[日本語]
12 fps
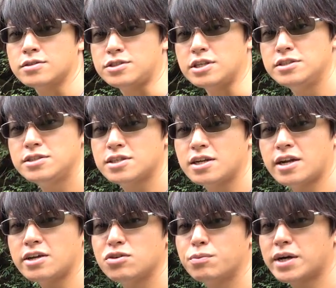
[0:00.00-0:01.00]
全然
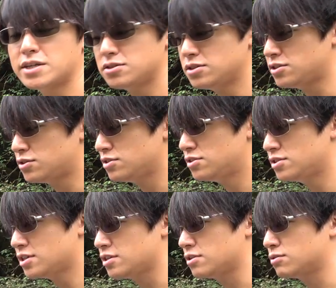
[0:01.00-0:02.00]
ラインを巻かずに水中
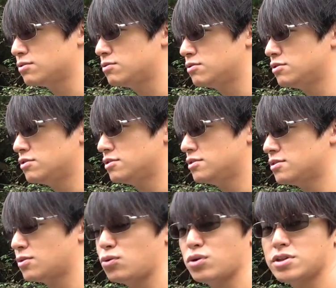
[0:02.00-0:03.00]
の中でこうずっ
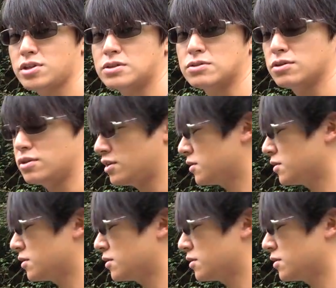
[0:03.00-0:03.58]
とこうやってるんだよね